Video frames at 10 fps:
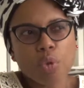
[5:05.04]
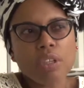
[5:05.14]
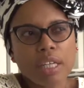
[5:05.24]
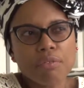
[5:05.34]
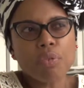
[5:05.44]
no
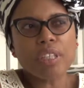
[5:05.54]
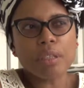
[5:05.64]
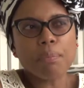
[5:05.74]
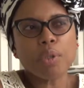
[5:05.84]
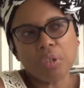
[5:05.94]
tan
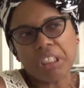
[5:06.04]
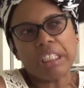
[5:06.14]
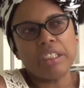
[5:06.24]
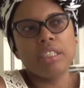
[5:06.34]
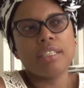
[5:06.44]
fuerte, pero
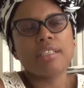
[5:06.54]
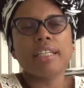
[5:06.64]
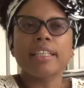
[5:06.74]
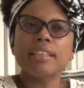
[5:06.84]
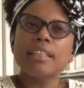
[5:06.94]
que allí
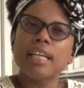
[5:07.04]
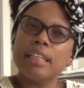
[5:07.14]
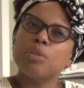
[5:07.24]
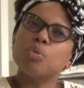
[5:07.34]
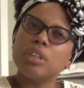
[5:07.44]
está, que es de la
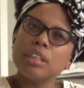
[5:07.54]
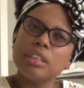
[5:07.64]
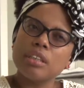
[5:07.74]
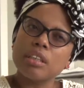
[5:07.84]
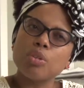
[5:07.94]
lectura y el
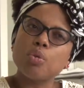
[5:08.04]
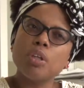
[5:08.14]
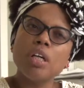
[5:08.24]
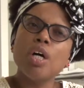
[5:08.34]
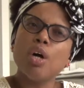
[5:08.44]
de
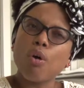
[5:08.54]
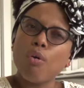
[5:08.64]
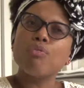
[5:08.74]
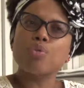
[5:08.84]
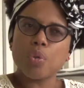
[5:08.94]
escritura
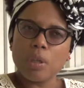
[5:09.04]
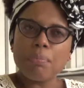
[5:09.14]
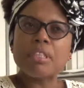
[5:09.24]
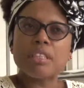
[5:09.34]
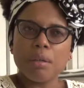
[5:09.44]
con función
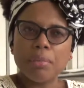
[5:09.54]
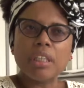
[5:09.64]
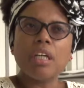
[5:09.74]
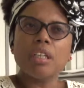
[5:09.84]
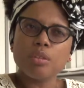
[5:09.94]

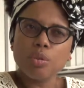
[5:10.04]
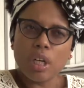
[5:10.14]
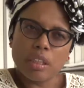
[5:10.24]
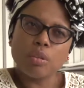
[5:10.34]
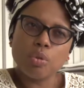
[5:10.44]
epistémica.
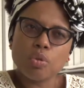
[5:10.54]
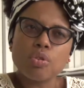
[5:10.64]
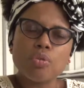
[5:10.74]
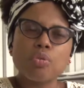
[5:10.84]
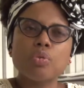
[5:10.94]
Hay
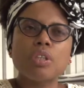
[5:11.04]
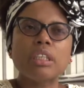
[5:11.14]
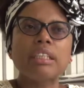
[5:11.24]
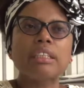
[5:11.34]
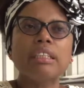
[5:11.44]
algunos estudios
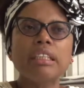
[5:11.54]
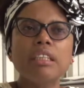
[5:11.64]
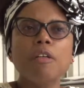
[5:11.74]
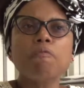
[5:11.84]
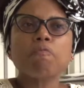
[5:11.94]
en esta
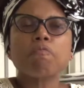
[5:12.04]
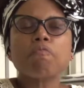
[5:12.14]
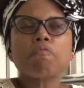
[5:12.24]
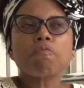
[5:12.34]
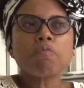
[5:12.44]
línea.
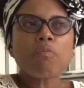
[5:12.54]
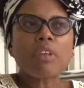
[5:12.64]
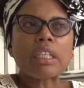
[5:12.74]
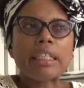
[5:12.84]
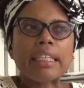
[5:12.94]

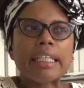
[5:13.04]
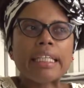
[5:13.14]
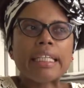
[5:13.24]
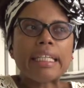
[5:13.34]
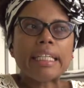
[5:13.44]

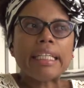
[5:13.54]
Eh,